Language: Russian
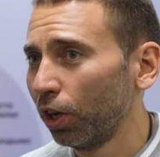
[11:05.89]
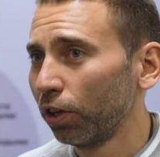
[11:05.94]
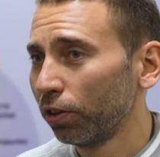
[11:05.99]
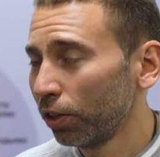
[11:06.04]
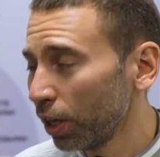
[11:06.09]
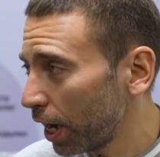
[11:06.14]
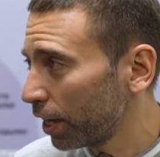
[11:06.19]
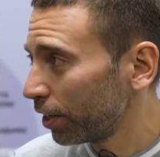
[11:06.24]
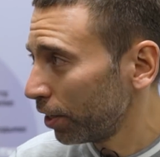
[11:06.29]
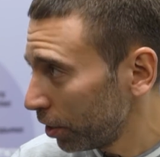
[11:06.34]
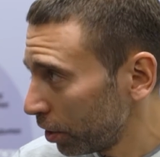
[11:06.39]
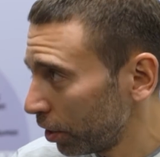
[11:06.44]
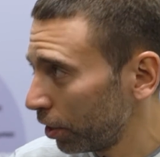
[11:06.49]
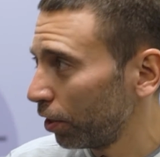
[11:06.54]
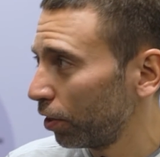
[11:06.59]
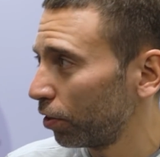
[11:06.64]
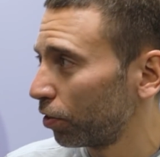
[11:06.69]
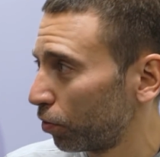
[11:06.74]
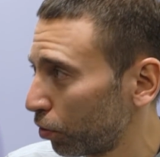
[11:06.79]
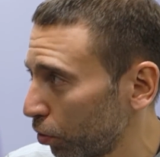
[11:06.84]
Да, деньги
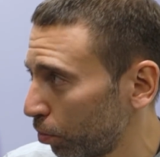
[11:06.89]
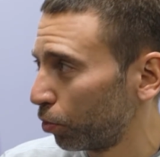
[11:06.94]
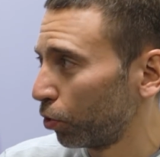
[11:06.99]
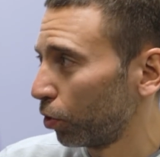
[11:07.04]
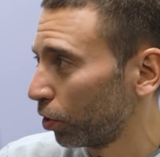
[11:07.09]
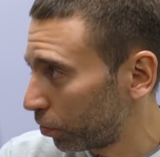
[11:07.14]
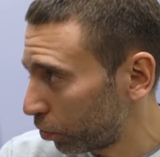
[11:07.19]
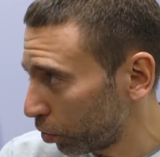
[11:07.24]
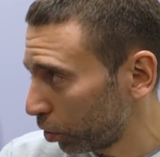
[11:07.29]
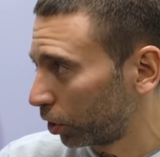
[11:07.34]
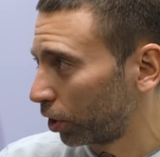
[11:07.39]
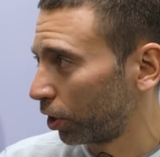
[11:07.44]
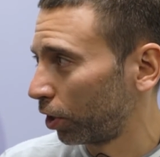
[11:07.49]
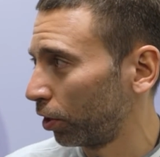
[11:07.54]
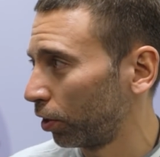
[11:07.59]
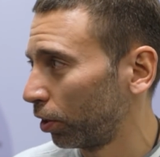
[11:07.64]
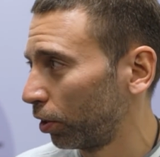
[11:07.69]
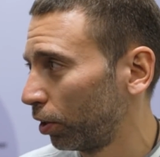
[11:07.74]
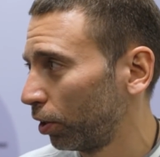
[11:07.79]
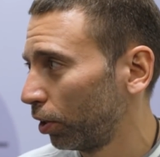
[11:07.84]
есть, все будет, все
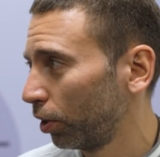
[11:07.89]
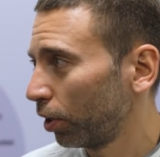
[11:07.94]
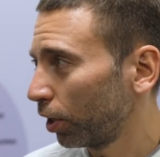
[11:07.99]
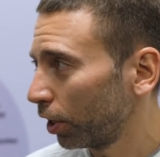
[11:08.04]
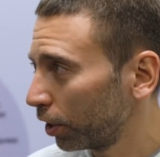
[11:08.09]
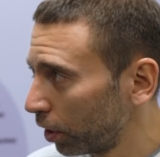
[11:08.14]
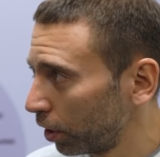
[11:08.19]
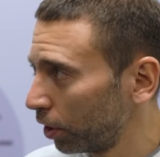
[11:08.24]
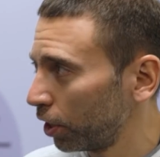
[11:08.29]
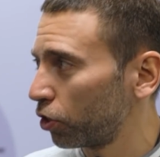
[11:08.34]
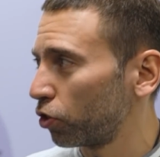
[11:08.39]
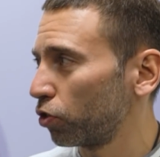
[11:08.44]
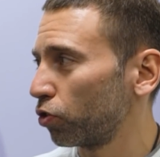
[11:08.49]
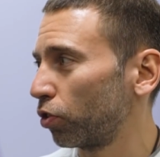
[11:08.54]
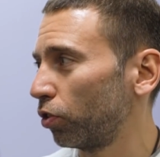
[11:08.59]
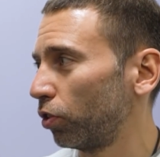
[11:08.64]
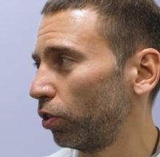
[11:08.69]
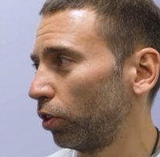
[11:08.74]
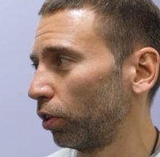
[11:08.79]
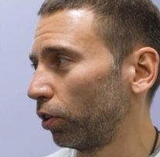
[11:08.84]
открыло, а, а дальше ничего не